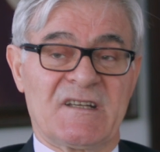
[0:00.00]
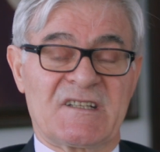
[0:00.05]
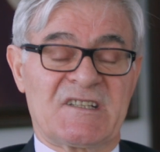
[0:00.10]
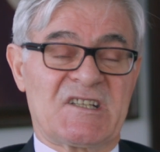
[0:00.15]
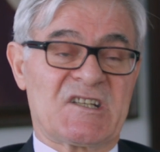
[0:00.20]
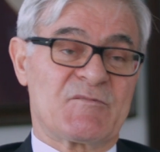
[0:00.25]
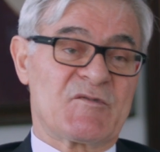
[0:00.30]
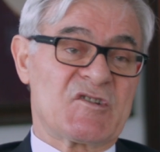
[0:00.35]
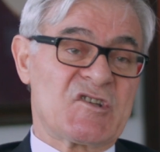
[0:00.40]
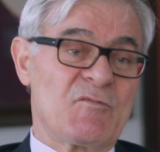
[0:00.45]

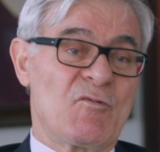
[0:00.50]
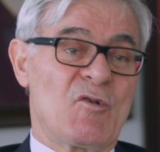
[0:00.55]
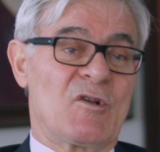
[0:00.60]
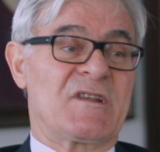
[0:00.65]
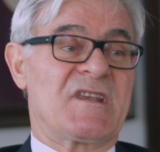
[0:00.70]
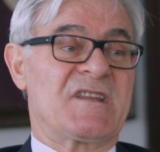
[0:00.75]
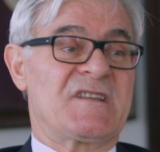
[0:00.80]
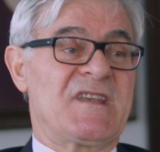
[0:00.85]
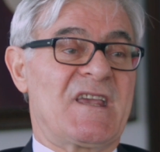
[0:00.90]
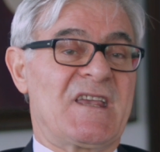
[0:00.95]
kırmızı
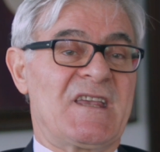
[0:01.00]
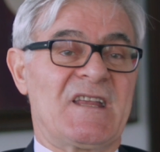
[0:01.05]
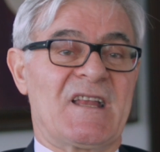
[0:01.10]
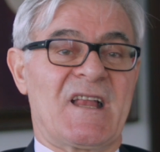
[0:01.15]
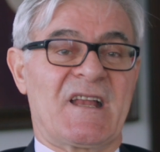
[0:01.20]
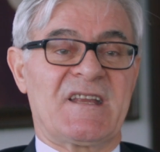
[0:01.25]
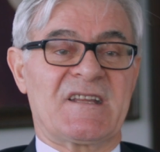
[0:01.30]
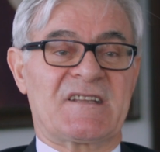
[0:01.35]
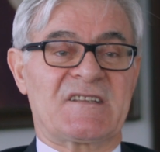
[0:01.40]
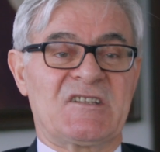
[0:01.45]
bölge diye
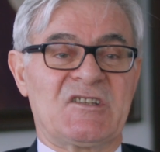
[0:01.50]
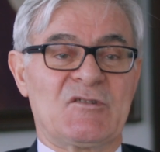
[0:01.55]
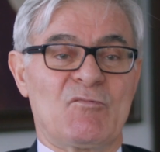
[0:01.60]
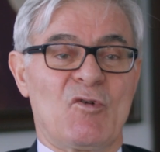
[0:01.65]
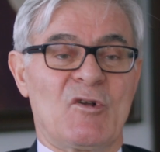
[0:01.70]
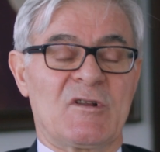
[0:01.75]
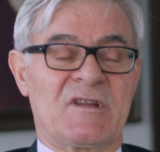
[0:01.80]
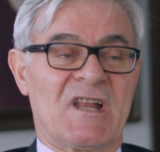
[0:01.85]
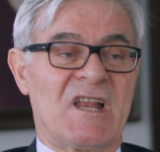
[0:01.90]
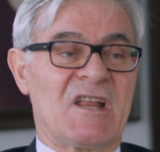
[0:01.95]
ilan ettiği
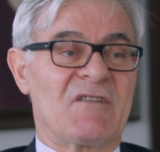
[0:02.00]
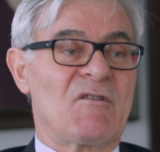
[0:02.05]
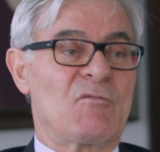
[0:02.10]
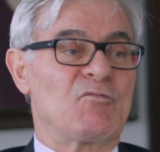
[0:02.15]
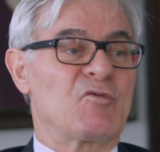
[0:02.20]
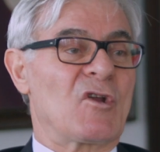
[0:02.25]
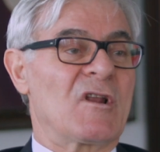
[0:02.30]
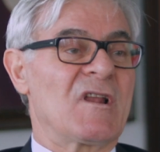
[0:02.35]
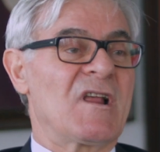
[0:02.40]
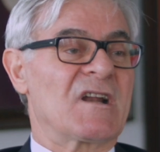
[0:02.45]
bölgeler
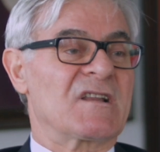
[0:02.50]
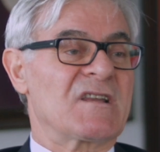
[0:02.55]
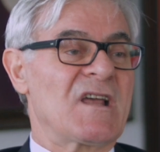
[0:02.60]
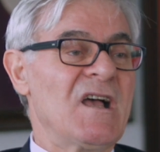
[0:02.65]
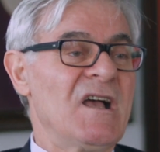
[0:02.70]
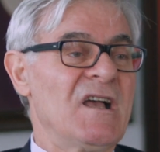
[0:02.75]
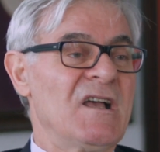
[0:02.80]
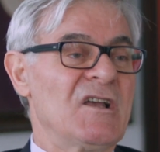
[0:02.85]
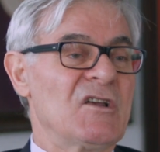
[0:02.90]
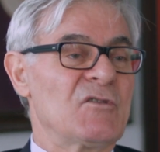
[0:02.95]
ve
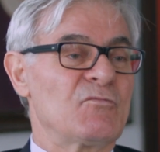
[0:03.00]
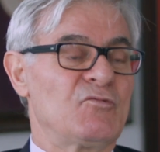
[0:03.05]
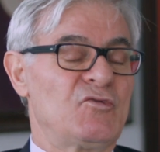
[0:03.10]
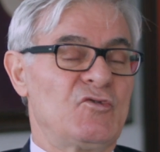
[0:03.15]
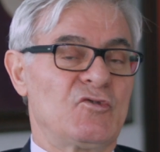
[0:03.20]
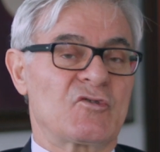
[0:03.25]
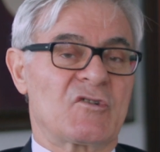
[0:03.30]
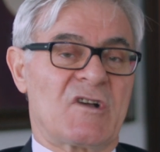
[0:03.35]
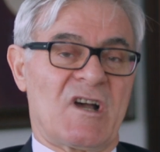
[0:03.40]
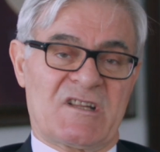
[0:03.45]
buralarda
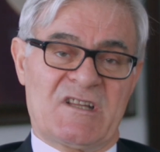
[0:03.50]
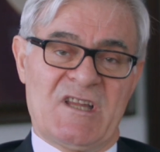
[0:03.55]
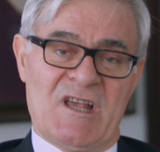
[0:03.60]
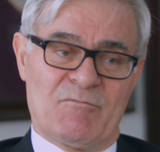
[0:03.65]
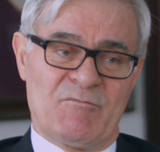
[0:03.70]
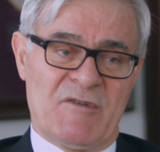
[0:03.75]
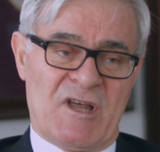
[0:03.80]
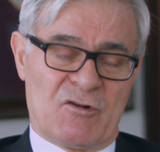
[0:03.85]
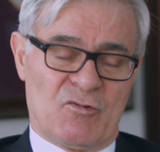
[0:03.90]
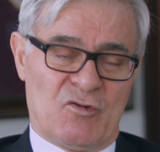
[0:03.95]
büyük
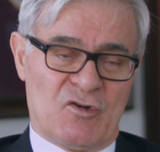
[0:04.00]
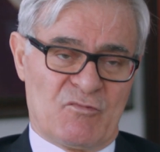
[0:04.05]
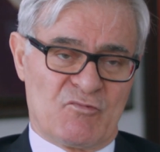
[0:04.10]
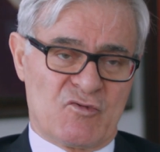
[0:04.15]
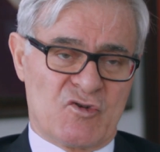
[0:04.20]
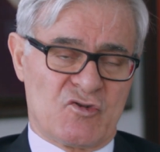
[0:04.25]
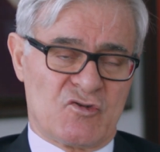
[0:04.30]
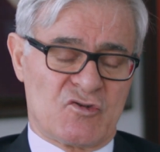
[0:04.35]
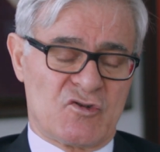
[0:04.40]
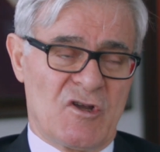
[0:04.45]
katliamlar
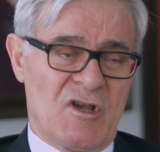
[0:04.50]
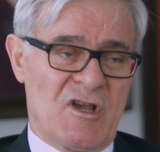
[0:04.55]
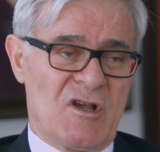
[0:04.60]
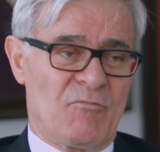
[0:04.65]
olmuştur.